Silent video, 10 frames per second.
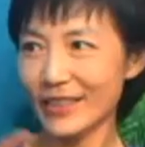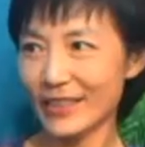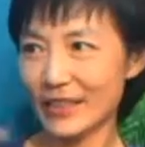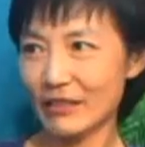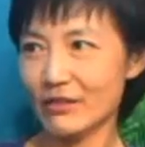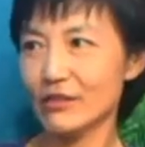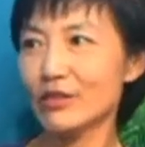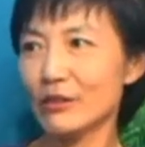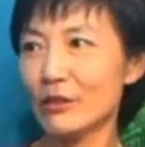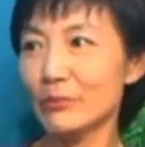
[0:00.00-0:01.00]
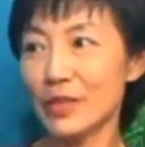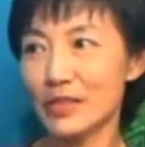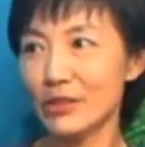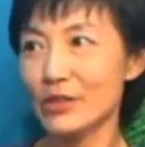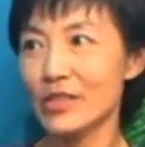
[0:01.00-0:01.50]
的后面
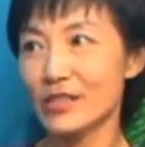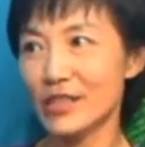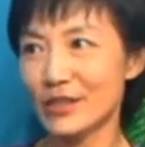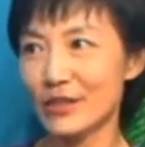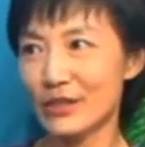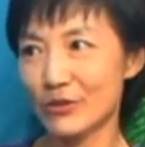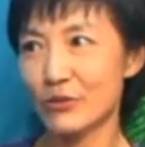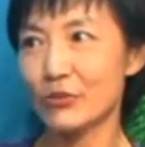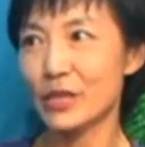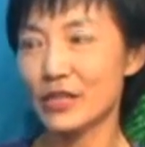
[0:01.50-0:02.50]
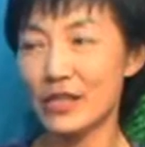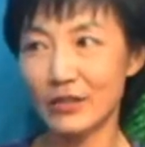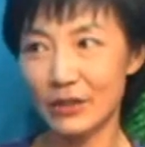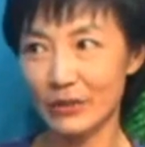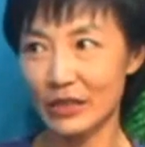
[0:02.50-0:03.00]
都是呈指数往
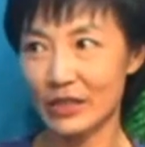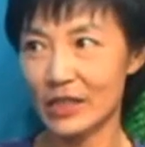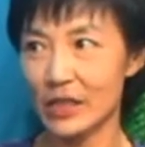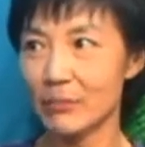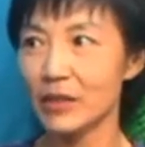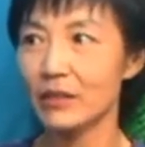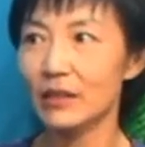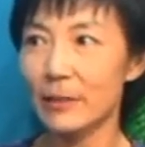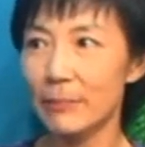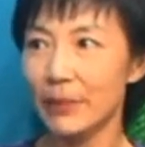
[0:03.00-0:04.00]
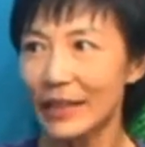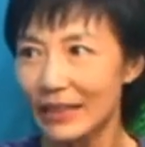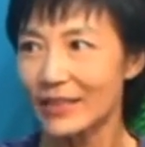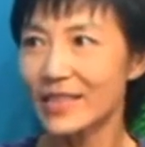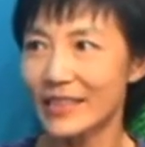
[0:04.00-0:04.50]
上走，你前面那个
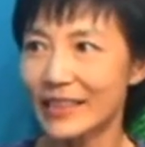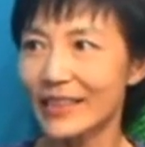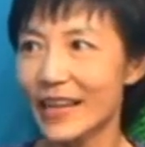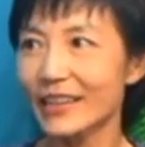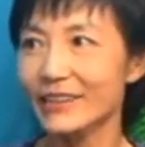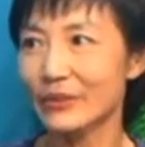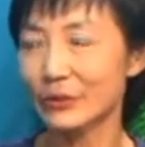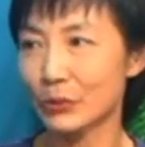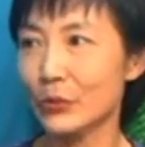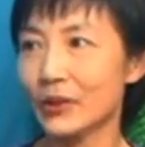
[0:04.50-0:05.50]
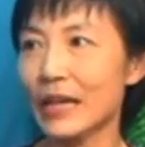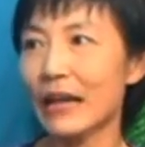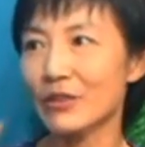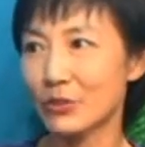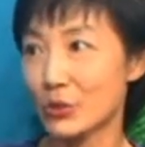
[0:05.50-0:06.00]
base 拉的有多
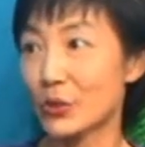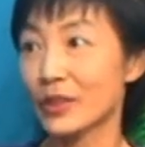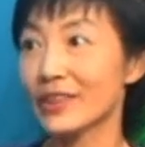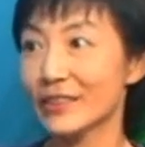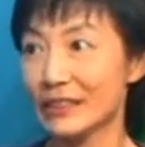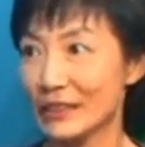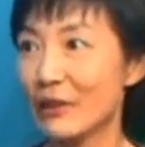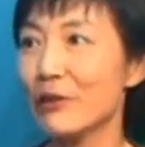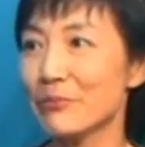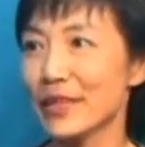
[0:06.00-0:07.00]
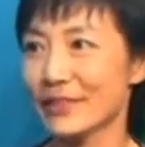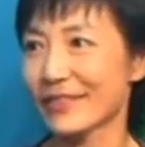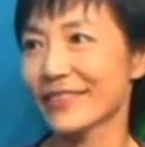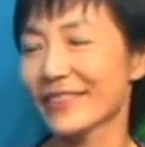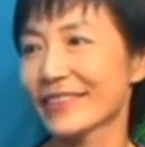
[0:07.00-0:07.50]
大，就决定了你后面
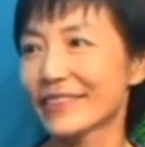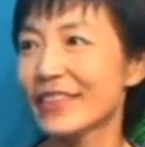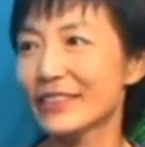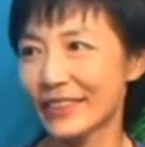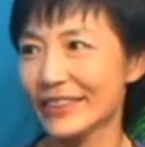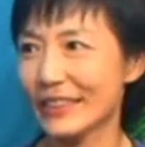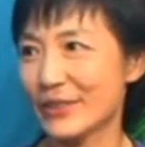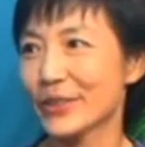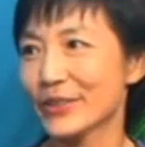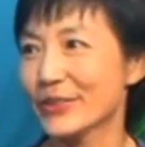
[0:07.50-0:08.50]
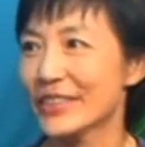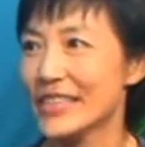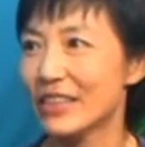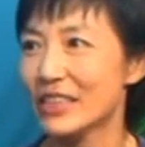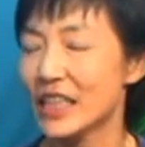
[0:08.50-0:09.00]
到底能存多
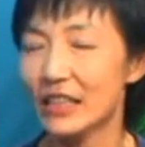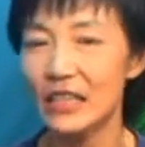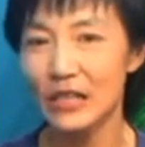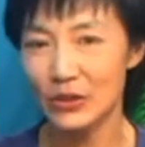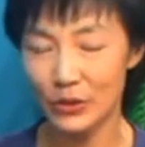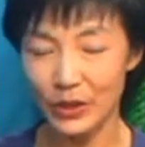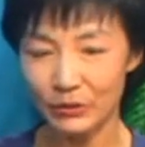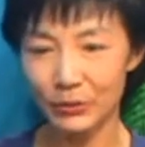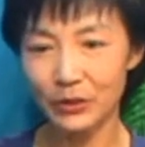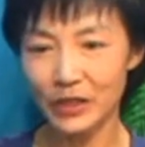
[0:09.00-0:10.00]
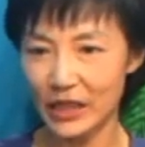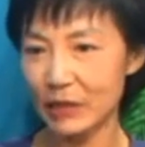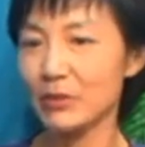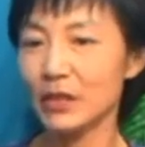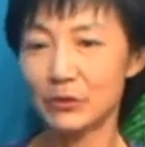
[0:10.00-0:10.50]
少钱。所以如果
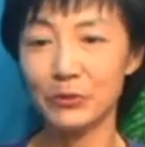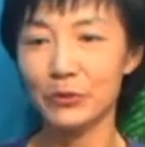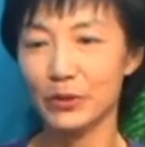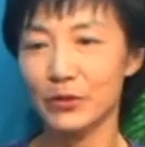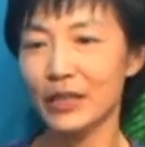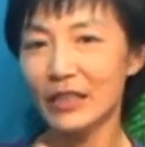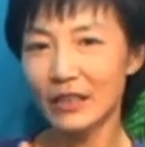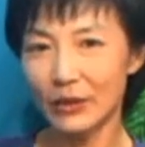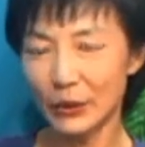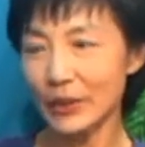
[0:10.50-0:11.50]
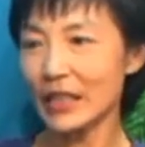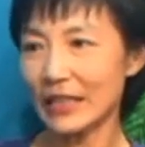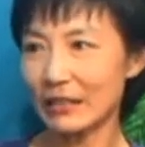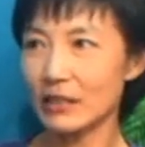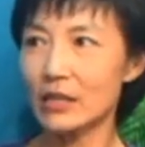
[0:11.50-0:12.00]
前面如果说同样
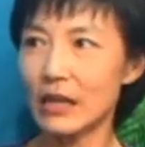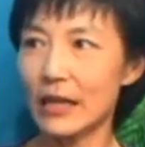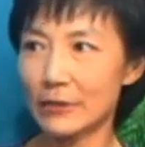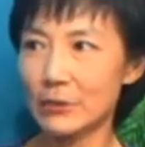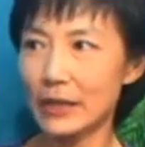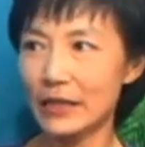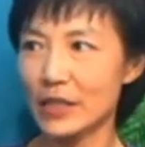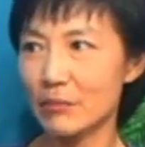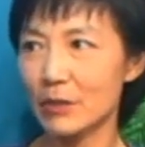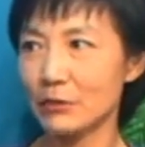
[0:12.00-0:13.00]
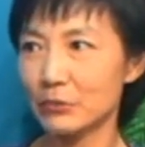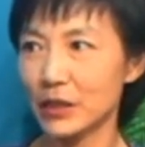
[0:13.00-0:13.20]
两个小孩出来，前面五